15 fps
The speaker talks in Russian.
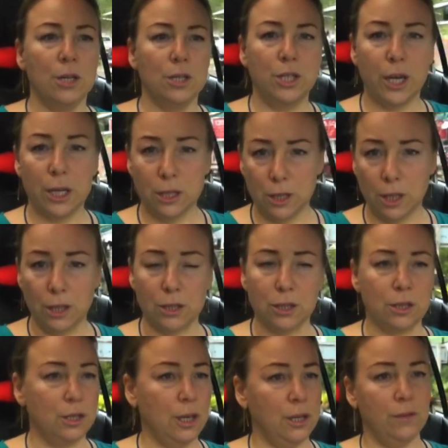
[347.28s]
час
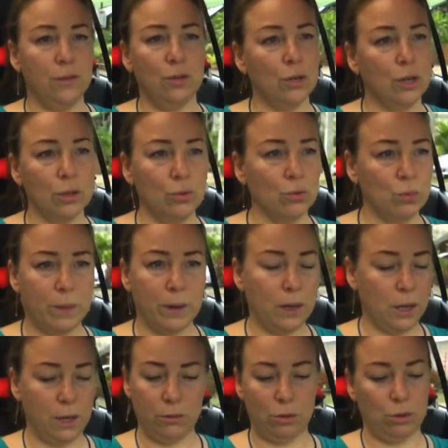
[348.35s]
30, и она все никак не
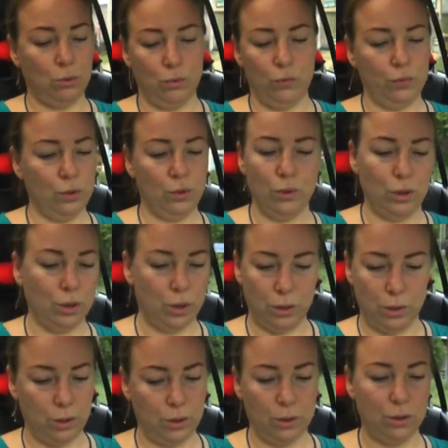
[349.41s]
успокаивается, но все, это,
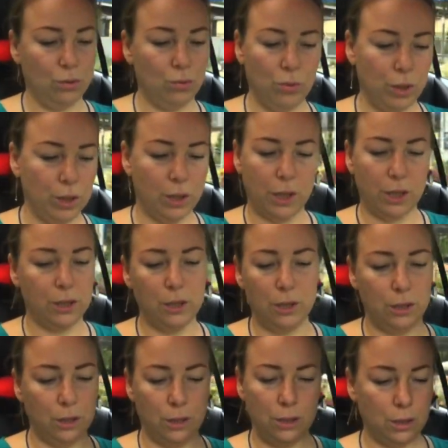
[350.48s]
это туда не
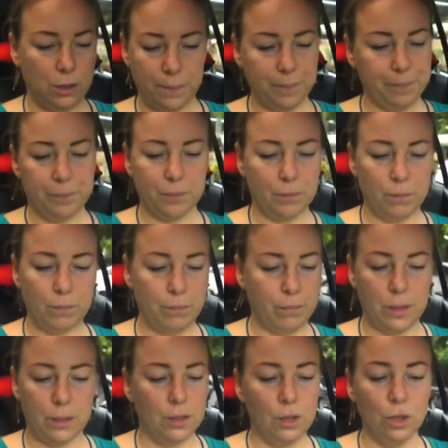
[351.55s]
ходите, это
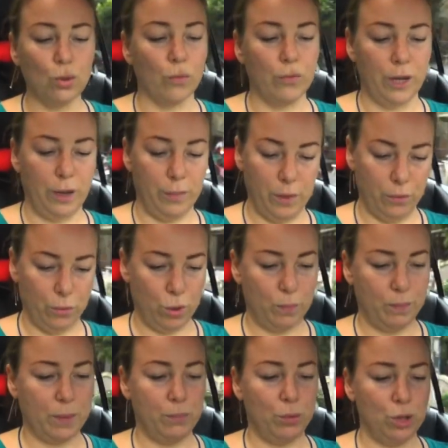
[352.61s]
не то время, в
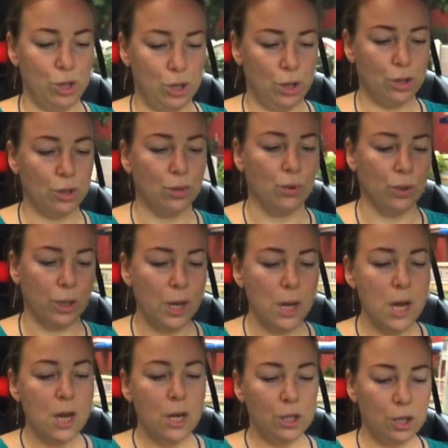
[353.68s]
общем, попозже, через год.
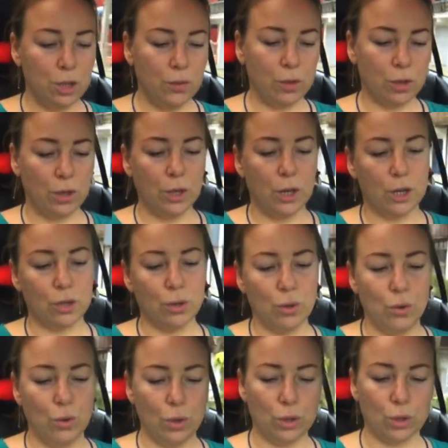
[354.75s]
Четвертое. На горшок
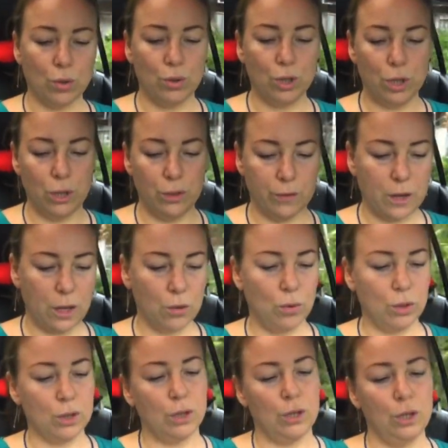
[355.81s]
ходит исключительно в
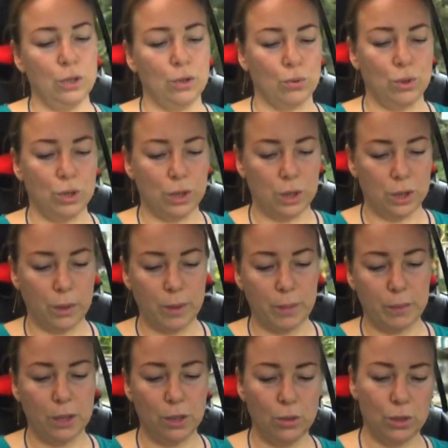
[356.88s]
колготках или трусиках. Сама
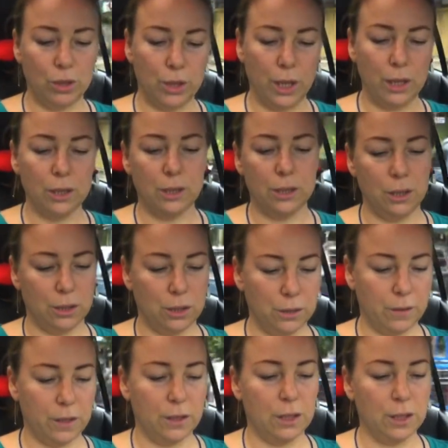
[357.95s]
подойдет, сядет, сделает
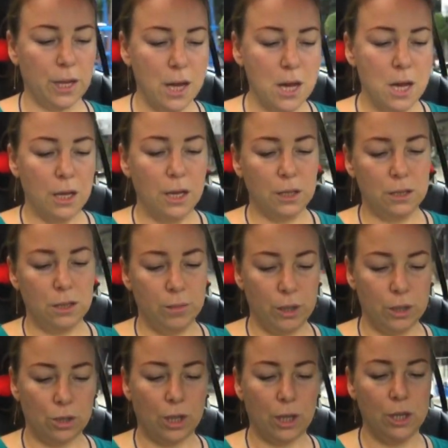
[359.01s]
свои дела. Если
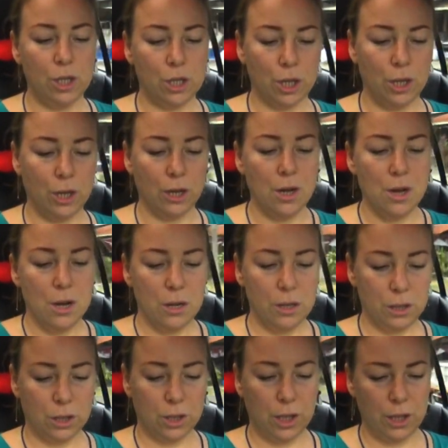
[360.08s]
снимает штанишки,
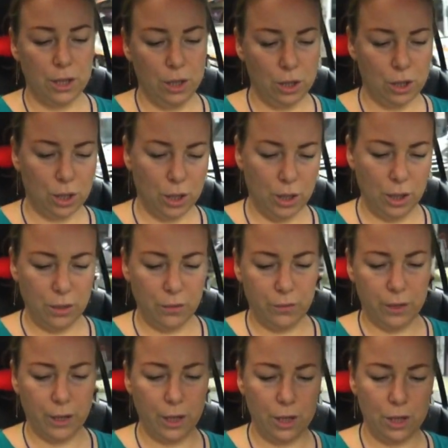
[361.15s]
штанишки
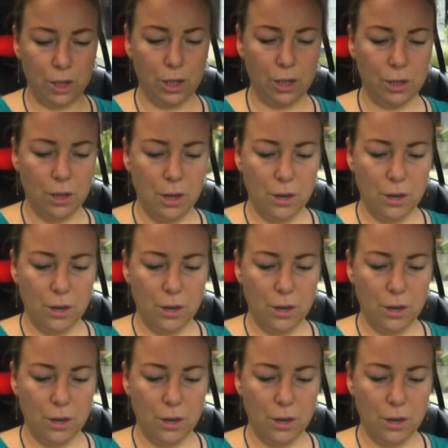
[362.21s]
в речи